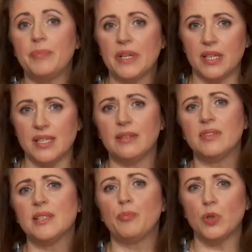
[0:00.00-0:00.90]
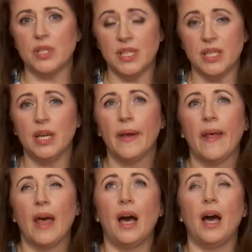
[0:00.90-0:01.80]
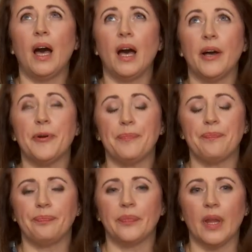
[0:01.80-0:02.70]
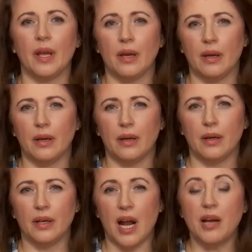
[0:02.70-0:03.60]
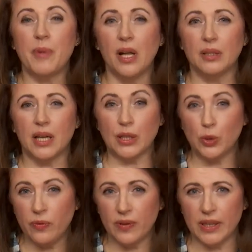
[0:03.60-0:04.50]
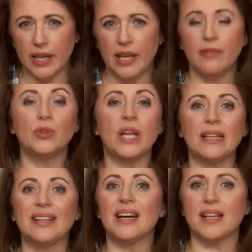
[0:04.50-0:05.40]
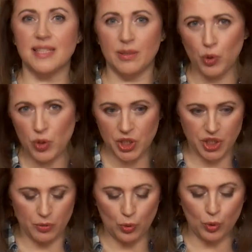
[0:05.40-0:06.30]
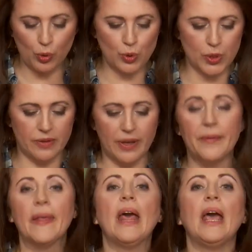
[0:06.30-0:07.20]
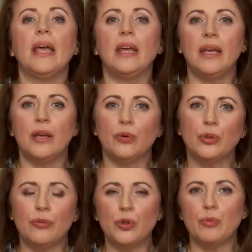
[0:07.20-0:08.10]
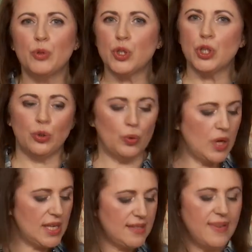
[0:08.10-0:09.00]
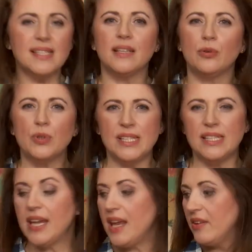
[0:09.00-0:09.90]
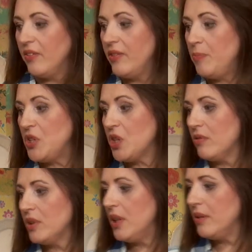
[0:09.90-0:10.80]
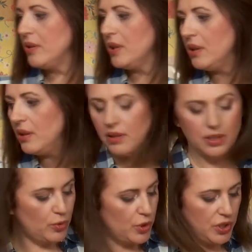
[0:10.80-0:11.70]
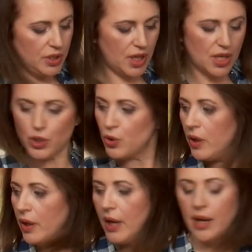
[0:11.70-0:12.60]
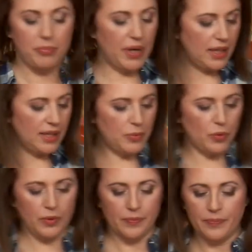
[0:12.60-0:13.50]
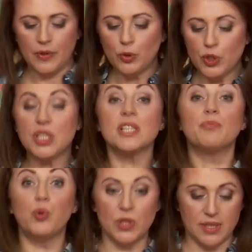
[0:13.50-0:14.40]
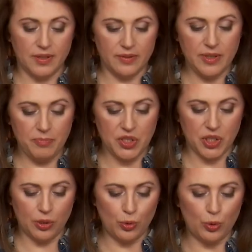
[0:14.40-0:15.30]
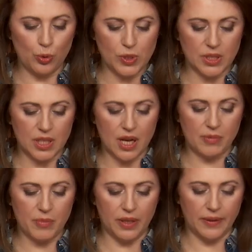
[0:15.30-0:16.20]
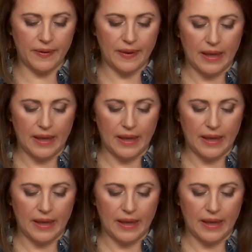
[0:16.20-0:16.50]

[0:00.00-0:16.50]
Во-первых, если вы используете э, крахмал картофельный, его надо гораздо больше, чем кукурузного, и у него немножечко другая связка, и он сереет. В выпечке вот этого не очень хорошо, поэтому лучше использовать в выпечке кукурузный крахмал.